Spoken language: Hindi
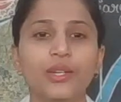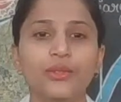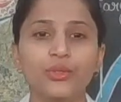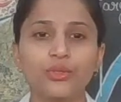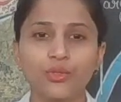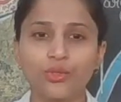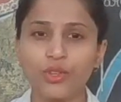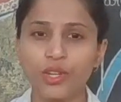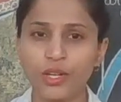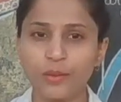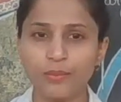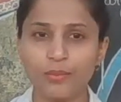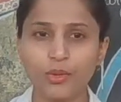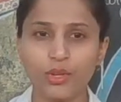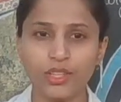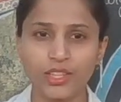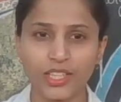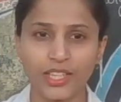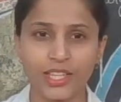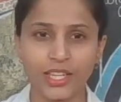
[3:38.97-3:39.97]
उसको हम
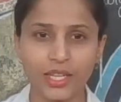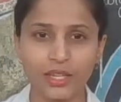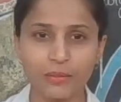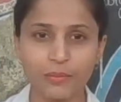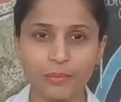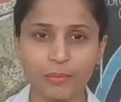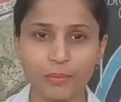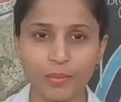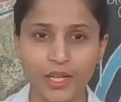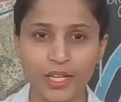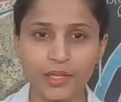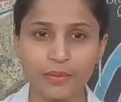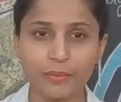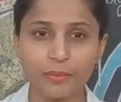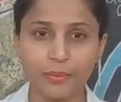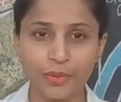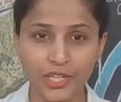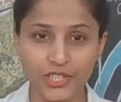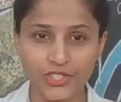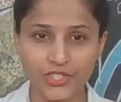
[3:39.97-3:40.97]
बोलते हैं ब्लड
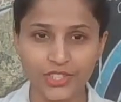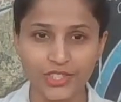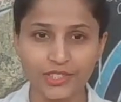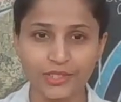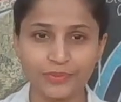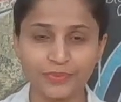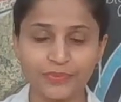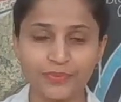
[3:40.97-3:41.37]
प्रेशर